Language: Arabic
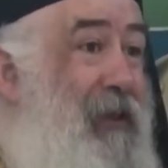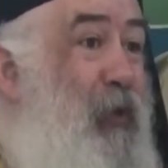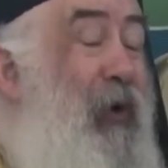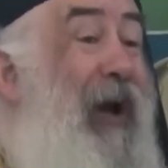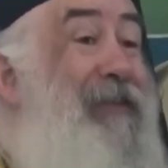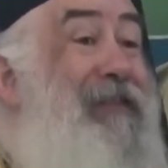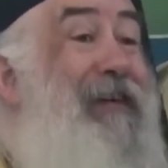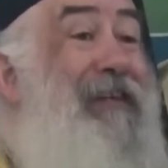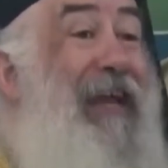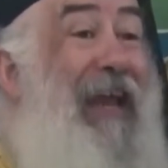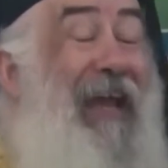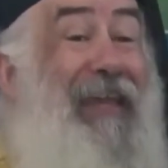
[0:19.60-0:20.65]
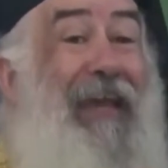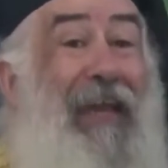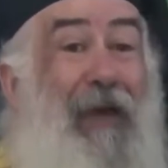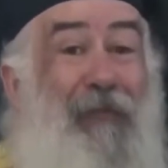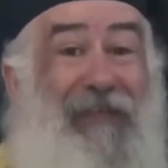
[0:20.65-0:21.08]
واعطانا الحياه
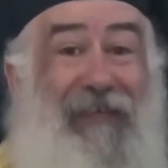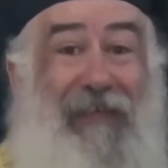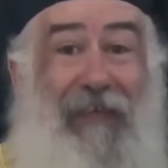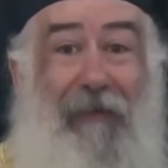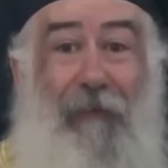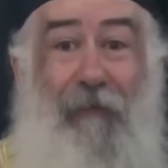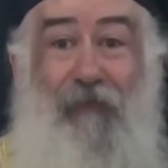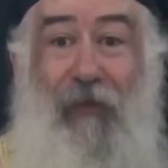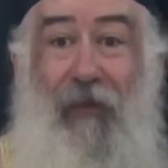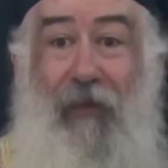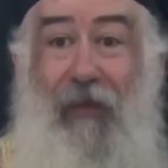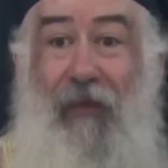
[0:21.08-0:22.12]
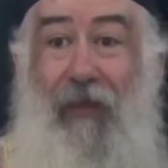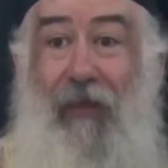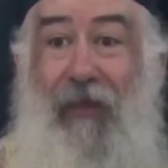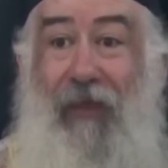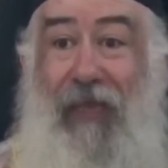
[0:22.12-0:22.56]
الابديه
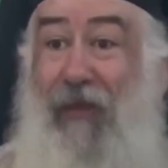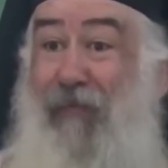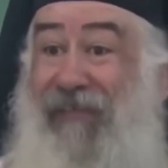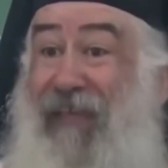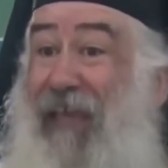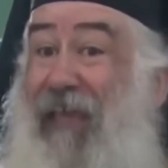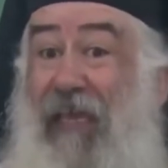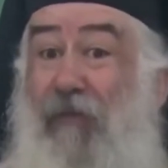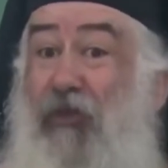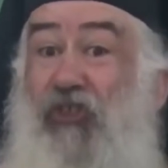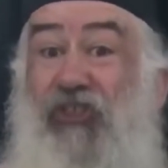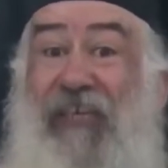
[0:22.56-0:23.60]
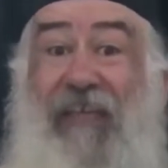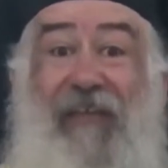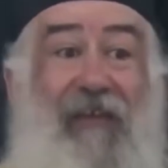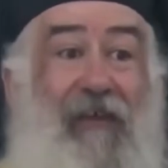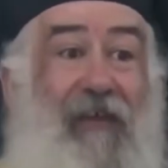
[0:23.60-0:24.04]
المسيحيه مش
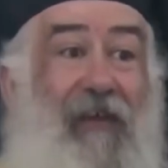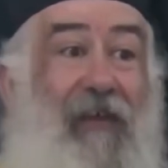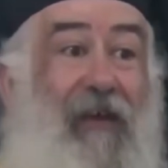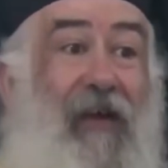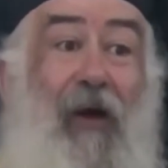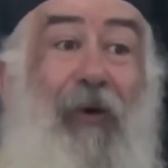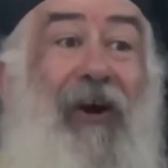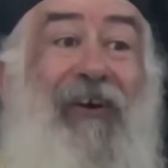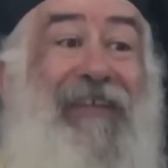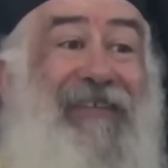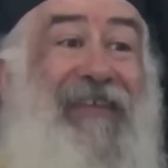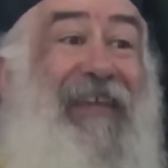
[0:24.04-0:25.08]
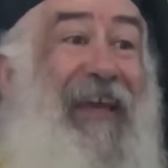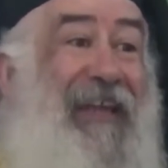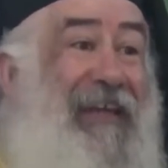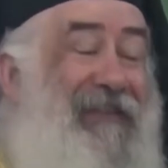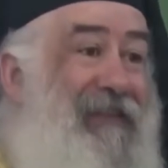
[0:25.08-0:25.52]
دين كباقي
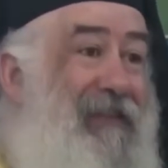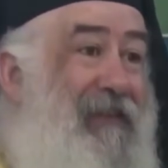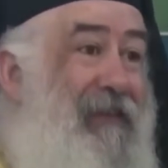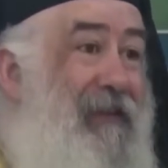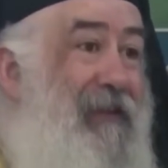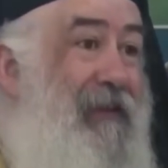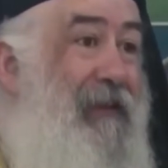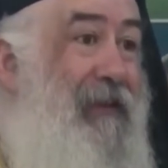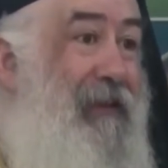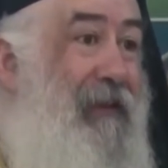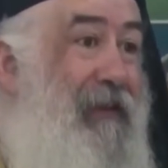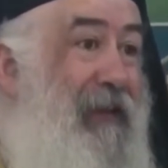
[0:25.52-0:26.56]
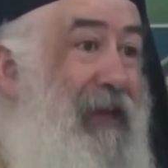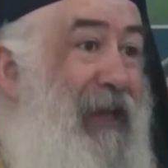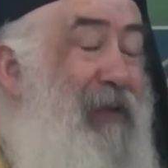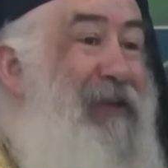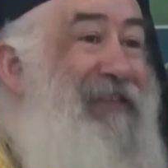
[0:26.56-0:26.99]
الديانات
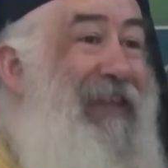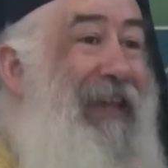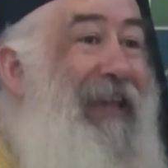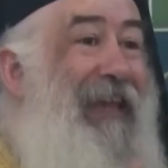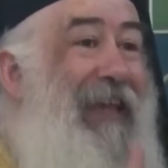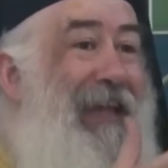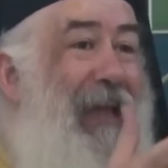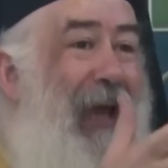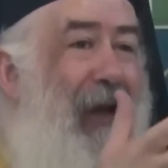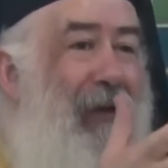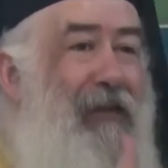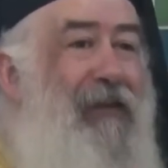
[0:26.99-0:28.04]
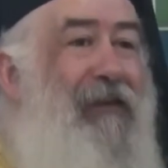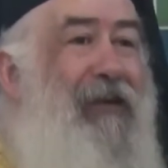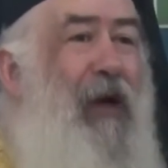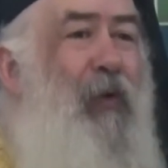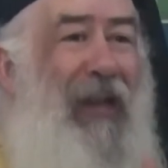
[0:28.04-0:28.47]
المسيحيه هي
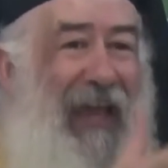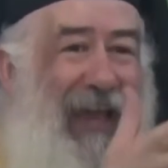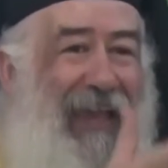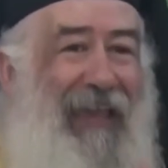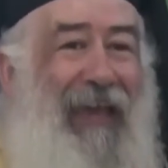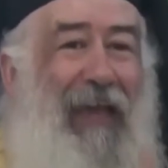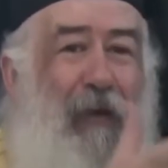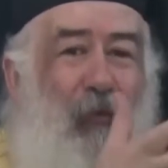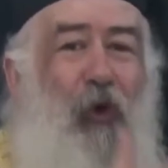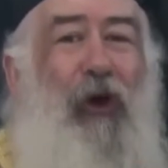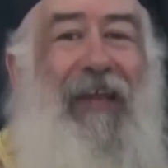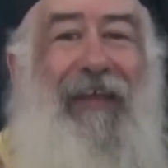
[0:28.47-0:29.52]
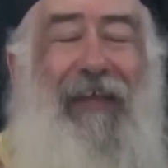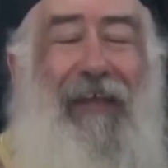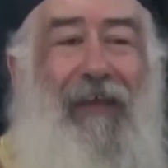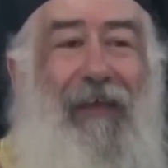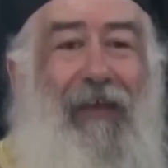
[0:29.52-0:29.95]
الحقيقه والحياه
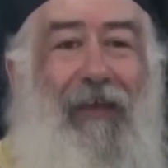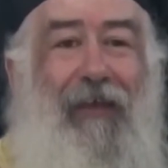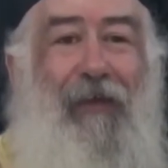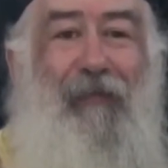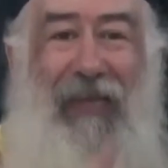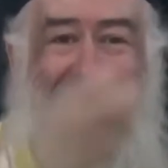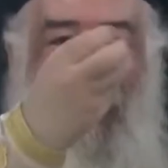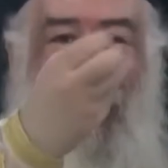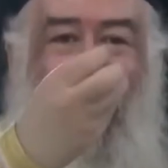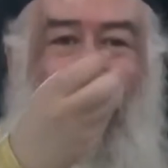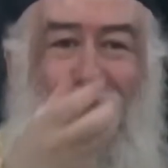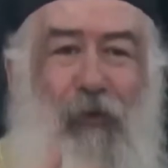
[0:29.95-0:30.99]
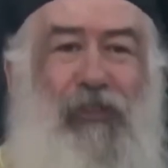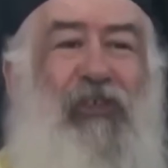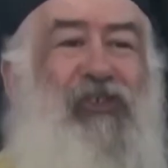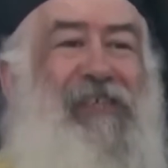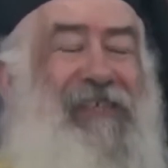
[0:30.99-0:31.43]
المعلنه بالاله
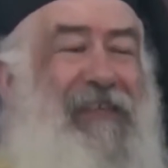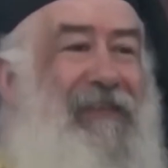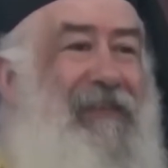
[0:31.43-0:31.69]
المتجسد